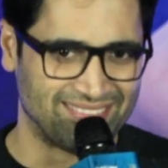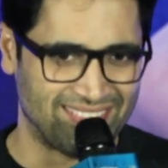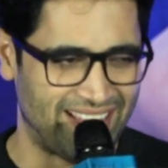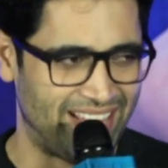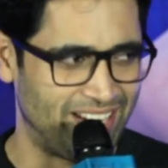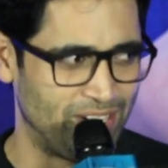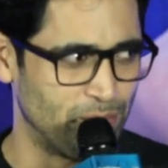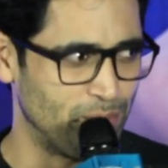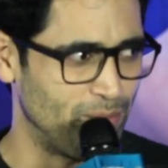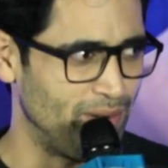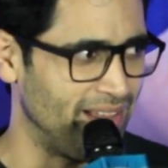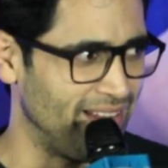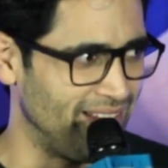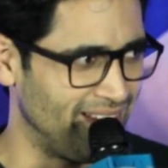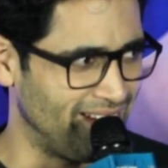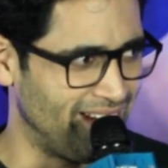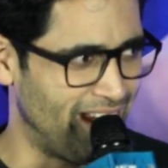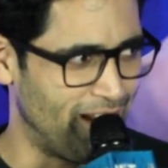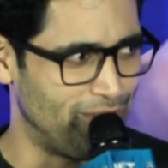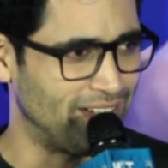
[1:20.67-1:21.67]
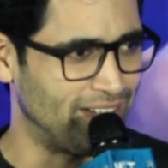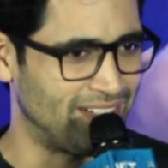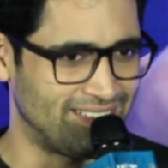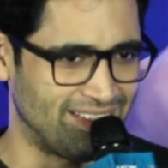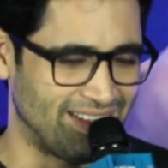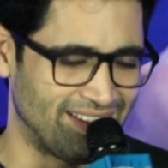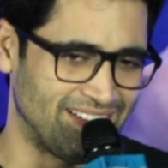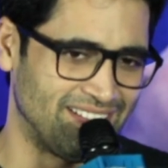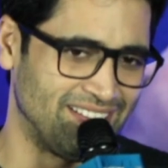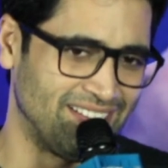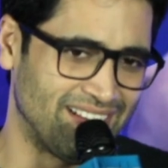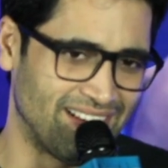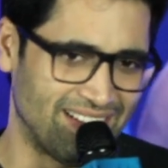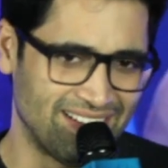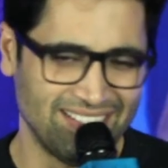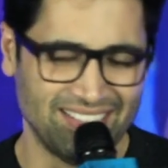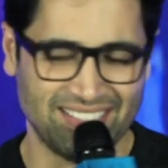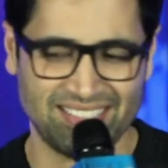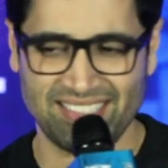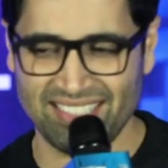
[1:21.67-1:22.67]
ఆ రిప్లై ఎఫెక్ట్ తగ్గింది
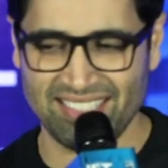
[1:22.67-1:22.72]
కానీ